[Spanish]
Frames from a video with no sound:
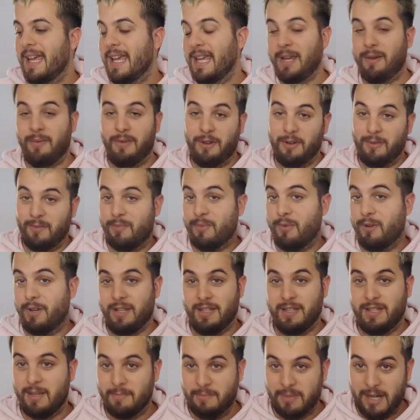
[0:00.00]
y bueno,
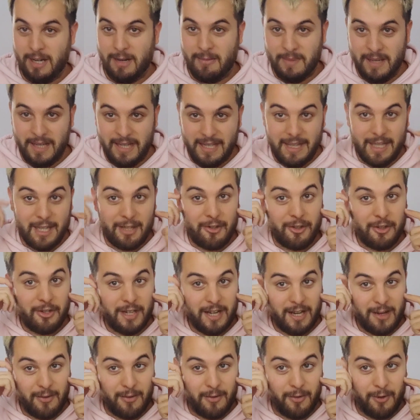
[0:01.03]
pues siempre al mes intento
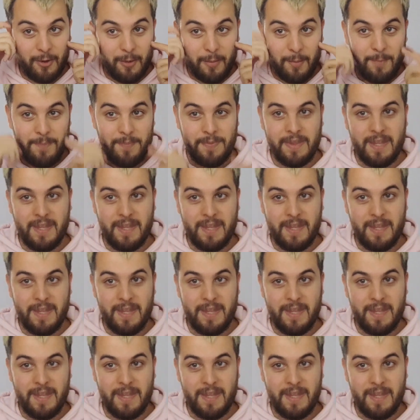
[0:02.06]
traer uno.